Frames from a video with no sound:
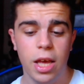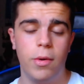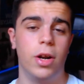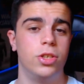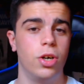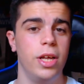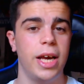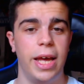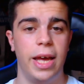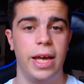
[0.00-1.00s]
Y bueno, Johnny
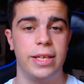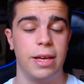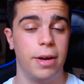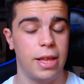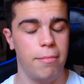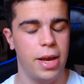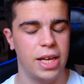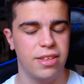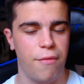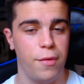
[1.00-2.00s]
que se va también
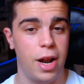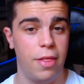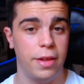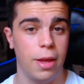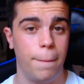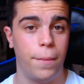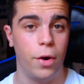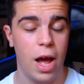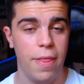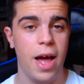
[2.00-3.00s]
hasta final de
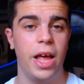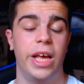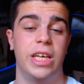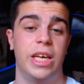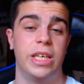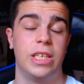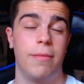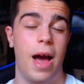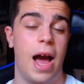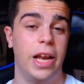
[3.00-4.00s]
temporada, eh,
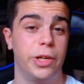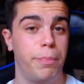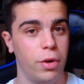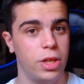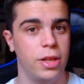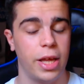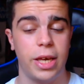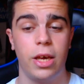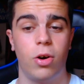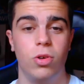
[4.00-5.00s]
se va al Sporting de
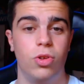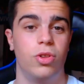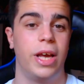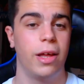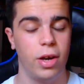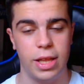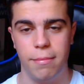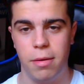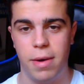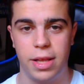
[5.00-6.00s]
Gijón, donde creo que
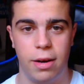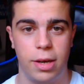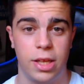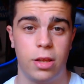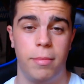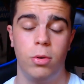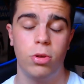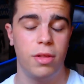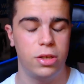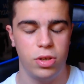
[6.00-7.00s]
también va a tener bastante
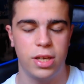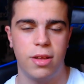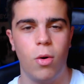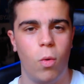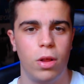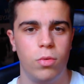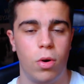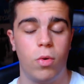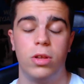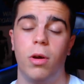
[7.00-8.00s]
minutos, de hecho ya está jugando
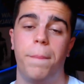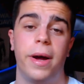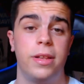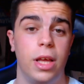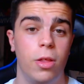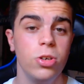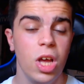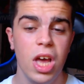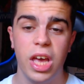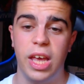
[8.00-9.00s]
unos cuantos
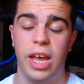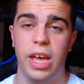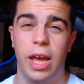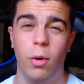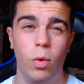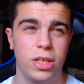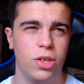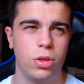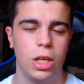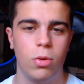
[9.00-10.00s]
partidos, y en uno ha
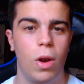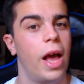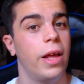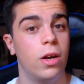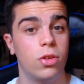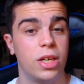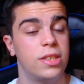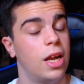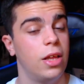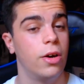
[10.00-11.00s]
sido titular y en el otro ha
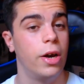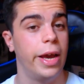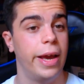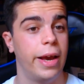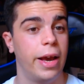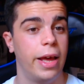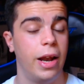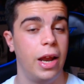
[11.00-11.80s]
salido en,